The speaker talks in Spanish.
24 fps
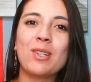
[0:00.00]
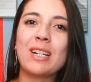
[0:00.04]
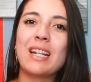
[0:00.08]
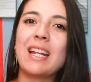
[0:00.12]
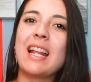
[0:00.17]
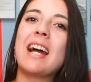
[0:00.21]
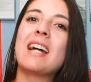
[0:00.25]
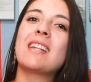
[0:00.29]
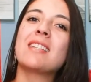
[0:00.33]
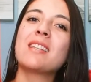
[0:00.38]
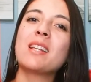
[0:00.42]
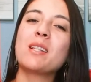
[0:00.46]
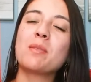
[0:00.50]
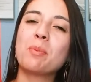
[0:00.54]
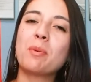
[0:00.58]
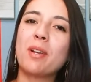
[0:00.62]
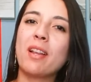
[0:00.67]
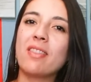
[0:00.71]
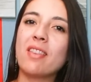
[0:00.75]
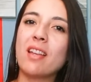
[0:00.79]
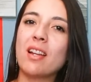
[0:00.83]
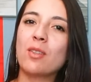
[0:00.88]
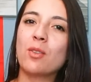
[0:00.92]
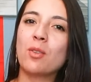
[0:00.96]
Gracias por
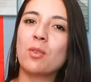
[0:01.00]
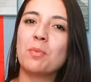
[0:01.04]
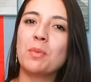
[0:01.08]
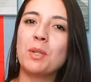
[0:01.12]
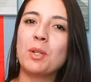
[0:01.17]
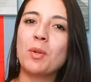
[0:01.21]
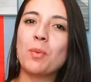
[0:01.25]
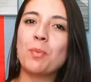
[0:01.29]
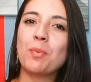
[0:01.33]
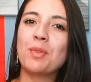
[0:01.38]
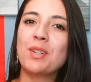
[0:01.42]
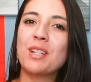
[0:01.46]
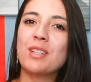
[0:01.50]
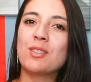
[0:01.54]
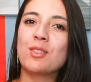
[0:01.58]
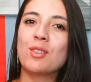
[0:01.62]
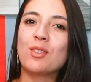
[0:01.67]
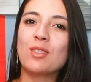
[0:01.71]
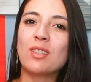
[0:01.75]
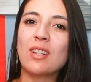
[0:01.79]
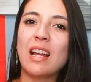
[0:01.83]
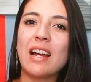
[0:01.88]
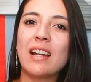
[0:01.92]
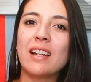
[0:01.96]
andar conmigo por
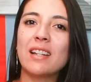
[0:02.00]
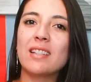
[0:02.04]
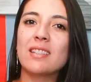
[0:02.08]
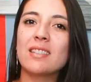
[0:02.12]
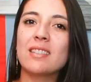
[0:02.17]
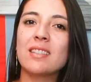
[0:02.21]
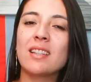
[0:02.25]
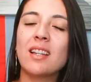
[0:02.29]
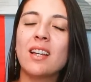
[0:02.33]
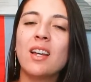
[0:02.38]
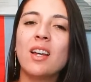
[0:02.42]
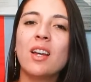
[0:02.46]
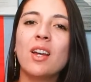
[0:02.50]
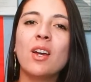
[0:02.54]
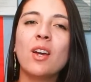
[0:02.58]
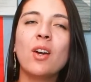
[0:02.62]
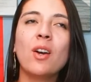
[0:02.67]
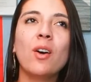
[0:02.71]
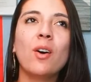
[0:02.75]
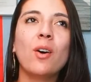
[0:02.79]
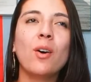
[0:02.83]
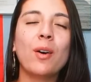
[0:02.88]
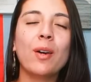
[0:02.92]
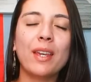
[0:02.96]
estos lares.
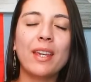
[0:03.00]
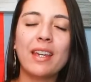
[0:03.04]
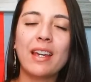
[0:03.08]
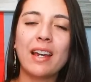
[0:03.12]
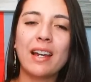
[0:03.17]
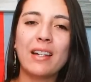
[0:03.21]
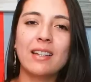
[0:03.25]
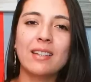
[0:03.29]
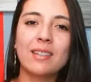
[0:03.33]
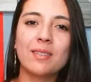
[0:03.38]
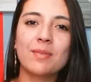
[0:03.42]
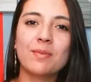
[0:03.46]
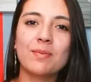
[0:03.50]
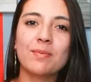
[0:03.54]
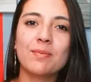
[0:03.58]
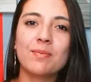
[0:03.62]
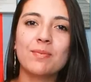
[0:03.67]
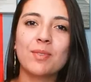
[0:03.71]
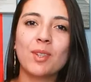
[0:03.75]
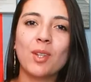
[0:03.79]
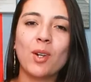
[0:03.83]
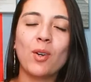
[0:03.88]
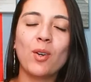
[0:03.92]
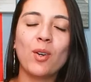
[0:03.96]
Oigan,
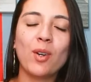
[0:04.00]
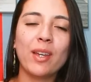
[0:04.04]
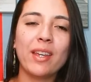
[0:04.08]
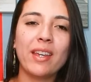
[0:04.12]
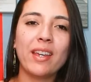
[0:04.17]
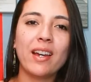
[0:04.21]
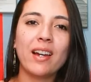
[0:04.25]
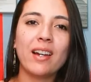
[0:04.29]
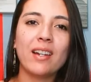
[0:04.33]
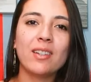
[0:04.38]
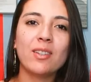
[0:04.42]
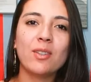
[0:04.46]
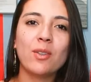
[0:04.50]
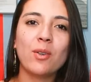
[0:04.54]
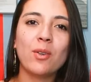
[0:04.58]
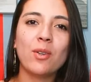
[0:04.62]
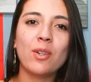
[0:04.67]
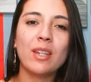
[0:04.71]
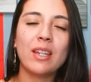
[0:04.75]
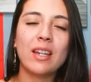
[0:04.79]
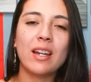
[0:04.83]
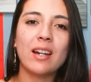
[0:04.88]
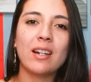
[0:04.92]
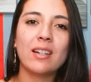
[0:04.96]
oigan,
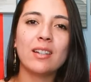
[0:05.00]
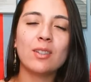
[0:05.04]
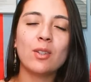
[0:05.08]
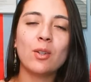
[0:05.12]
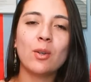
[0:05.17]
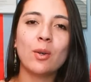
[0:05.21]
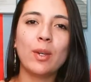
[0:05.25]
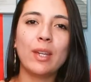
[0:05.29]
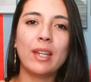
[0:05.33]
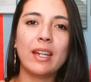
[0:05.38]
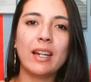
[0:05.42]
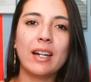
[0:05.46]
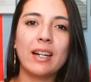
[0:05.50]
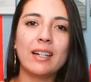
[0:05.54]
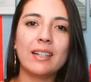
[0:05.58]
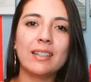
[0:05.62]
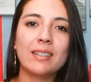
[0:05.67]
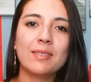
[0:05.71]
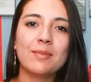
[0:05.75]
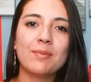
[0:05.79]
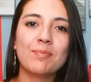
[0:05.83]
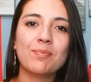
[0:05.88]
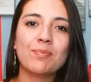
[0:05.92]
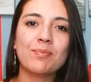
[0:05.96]
oigan,
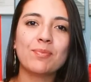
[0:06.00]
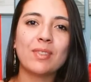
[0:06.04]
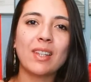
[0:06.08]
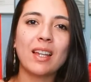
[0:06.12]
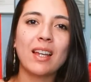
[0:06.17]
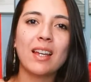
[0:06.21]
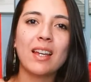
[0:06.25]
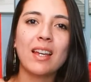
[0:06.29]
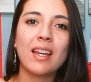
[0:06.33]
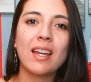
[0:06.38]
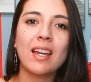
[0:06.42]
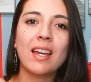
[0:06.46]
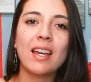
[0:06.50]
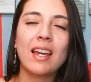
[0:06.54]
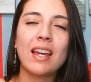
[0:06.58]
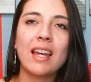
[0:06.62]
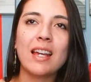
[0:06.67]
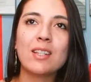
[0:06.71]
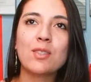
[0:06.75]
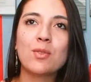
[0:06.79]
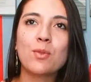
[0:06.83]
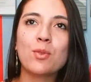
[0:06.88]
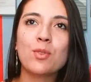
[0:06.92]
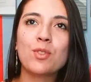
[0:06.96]
oigan.
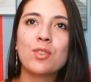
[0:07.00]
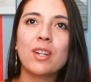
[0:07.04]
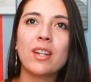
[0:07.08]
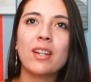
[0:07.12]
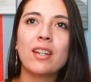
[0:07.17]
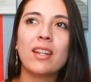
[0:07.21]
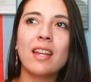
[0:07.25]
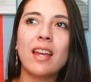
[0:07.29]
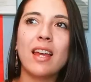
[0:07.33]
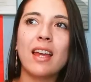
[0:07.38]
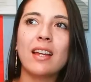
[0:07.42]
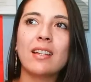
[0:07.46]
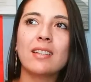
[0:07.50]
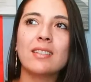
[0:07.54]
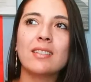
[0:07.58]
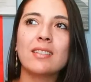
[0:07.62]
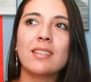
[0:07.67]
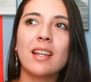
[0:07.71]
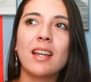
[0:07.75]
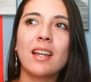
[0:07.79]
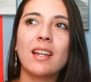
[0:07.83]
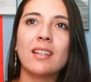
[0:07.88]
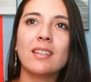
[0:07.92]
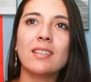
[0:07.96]
Escuchen
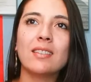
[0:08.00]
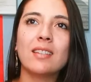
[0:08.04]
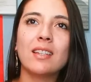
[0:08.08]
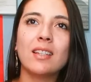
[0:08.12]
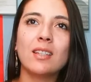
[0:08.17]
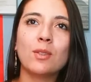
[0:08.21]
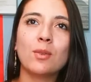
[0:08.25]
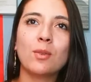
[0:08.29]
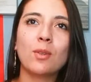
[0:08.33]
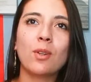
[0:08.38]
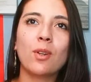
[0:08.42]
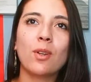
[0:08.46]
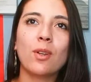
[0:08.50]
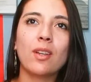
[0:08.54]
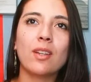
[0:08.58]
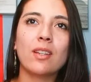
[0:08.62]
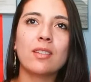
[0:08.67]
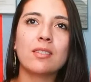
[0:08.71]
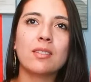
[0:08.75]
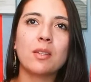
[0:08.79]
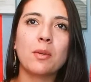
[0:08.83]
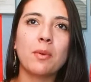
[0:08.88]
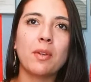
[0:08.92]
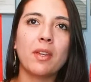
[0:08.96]
este título de
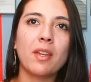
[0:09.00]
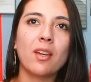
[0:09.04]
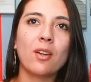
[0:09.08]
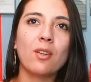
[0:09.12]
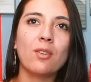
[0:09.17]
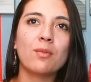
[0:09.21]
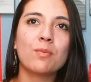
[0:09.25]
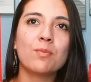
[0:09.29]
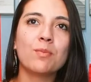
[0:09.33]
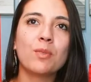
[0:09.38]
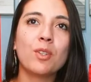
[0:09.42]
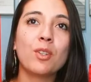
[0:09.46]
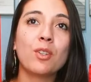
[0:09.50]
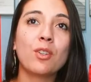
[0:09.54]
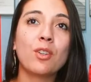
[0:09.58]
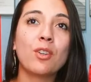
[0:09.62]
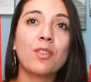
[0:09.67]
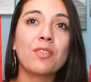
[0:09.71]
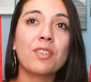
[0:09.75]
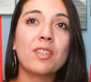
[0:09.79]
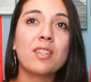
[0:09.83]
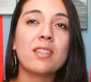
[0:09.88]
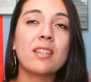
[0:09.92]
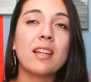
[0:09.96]
este video.
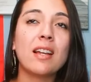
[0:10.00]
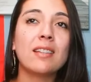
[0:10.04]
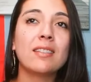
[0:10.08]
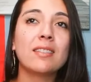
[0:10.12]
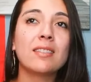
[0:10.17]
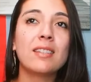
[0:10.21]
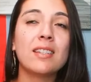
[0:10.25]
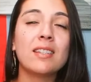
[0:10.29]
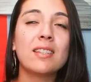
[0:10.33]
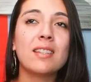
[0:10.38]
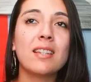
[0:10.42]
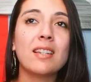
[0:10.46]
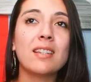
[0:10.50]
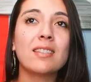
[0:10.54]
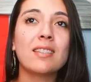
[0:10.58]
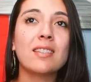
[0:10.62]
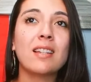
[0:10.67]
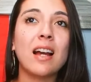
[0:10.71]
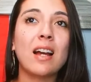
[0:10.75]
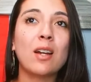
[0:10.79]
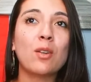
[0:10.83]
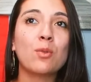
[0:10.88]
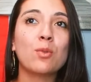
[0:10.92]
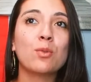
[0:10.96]
Ron DeSantis es
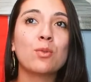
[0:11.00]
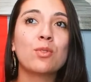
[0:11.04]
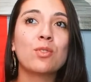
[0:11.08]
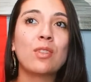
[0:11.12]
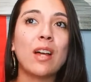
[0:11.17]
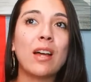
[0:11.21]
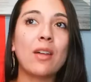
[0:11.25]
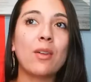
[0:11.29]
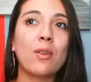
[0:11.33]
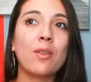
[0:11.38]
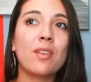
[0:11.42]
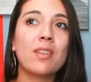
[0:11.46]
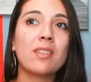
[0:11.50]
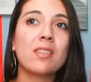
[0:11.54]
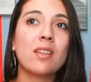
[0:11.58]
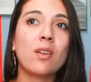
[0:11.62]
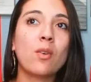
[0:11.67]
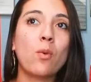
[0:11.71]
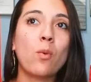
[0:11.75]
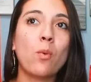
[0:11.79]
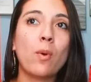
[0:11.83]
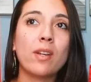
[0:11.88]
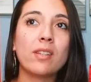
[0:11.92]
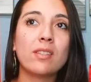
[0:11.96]
acusado de
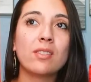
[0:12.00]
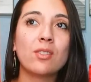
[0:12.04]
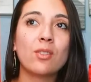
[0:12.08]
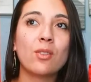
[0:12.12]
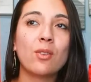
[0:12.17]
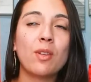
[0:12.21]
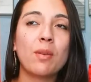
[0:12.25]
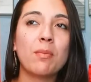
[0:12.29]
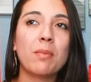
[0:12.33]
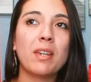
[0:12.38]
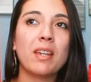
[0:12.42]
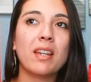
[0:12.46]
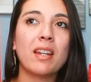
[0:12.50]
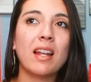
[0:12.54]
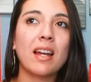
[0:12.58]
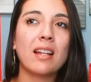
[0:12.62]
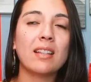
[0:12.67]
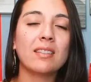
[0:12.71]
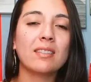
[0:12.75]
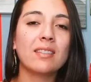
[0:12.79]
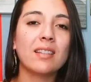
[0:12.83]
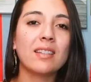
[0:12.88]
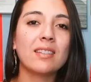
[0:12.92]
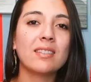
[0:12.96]
secuestro de
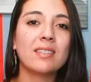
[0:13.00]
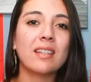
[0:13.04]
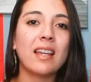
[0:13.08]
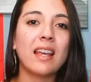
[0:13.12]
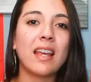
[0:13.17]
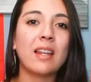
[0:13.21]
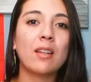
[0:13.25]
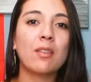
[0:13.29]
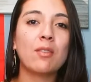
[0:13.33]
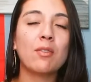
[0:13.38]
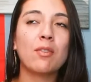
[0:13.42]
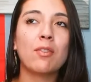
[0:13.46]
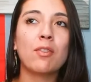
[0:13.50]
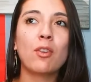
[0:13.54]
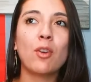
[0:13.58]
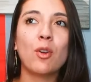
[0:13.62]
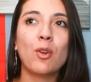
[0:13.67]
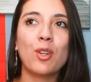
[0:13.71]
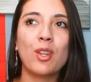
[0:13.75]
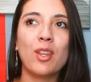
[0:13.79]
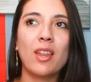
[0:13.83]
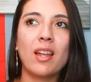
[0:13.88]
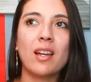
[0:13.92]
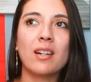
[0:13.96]
migrantes en
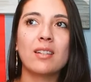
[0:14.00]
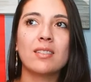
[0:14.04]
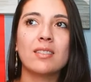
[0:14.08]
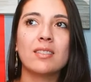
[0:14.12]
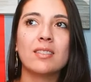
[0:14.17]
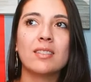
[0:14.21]
Florida.